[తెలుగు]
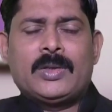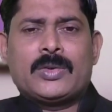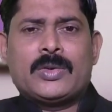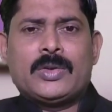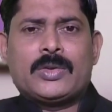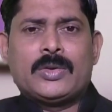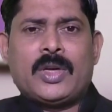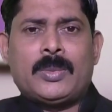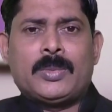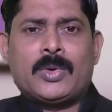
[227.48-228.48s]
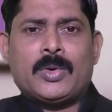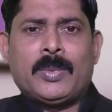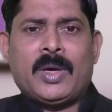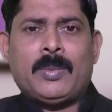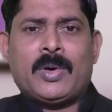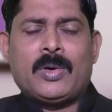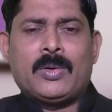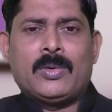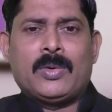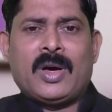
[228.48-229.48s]
ఏసుక్రీస్తు నామునకు మహిమ
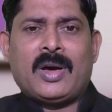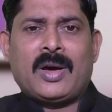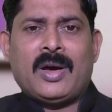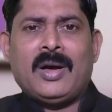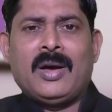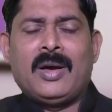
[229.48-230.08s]
కలుగునుగాక